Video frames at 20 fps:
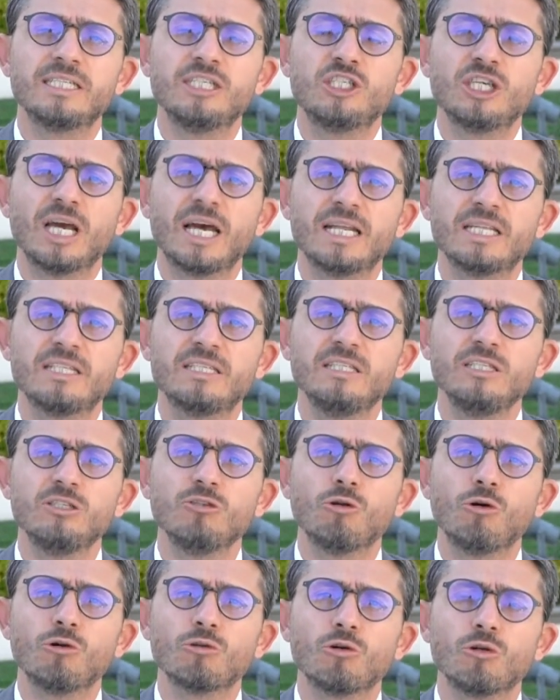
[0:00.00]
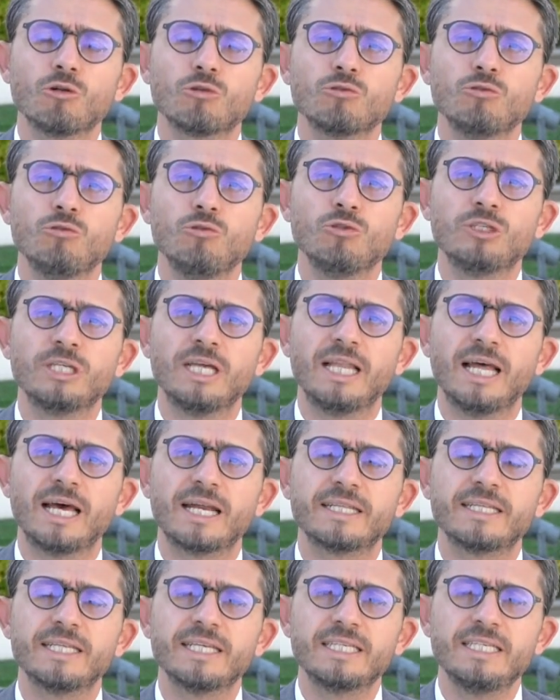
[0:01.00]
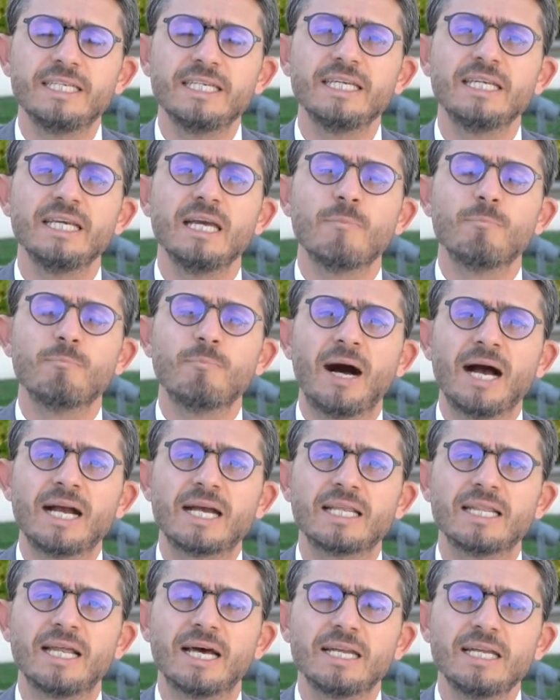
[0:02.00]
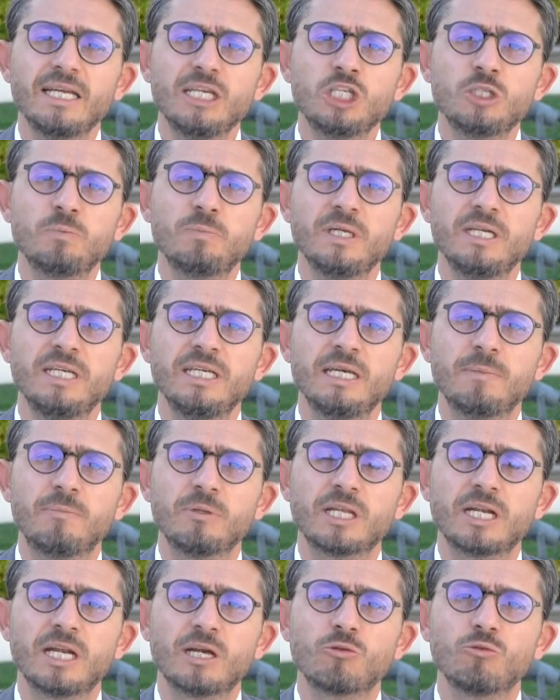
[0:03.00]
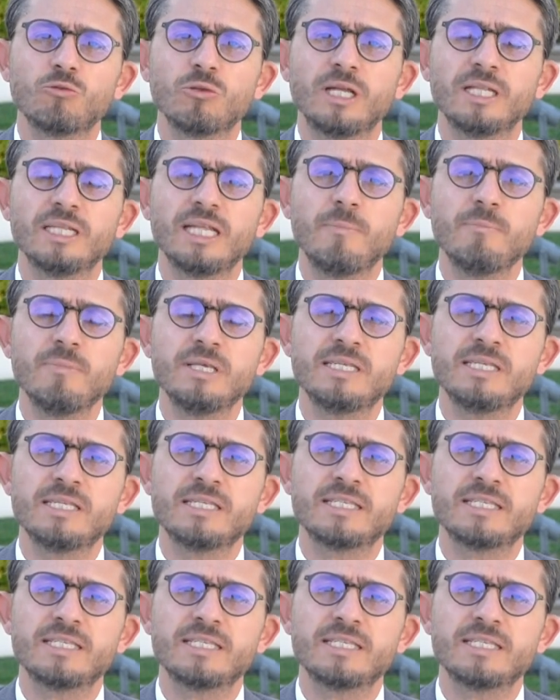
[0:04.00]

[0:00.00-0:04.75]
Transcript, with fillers: ticaretinin yoğun olduğu ülkelerdeki bankalarla işbirliği yapılarak kullanılan bir